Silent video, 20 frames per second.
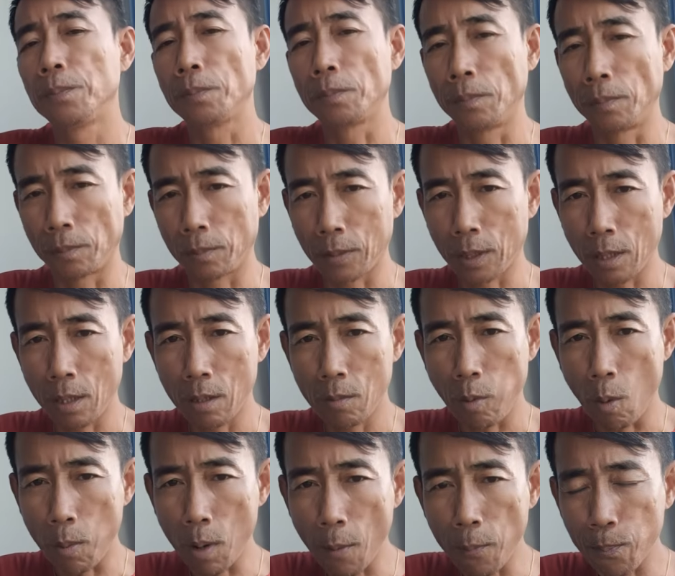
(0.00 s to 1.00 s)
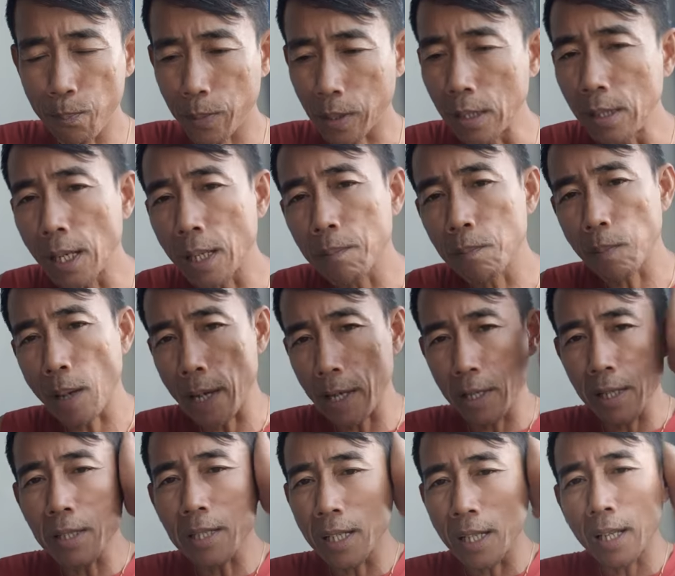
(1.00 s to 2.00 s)
อืมผมก็เตือนไป
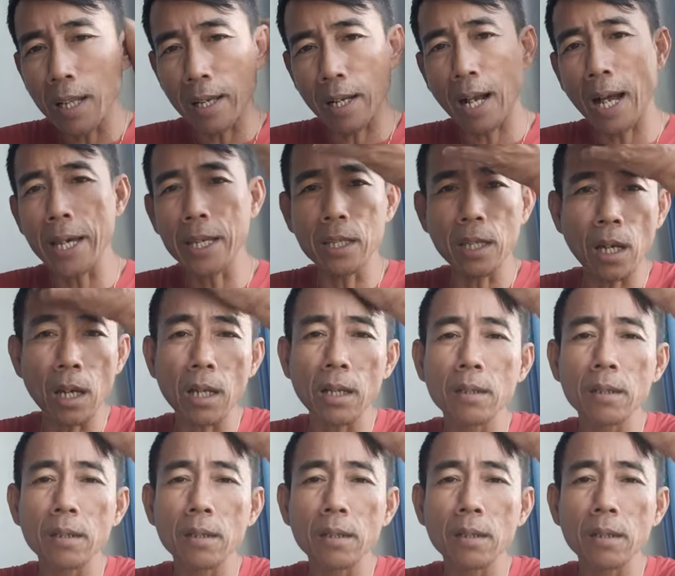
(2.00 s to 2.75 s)
เฉยๆแหละ ใครจะ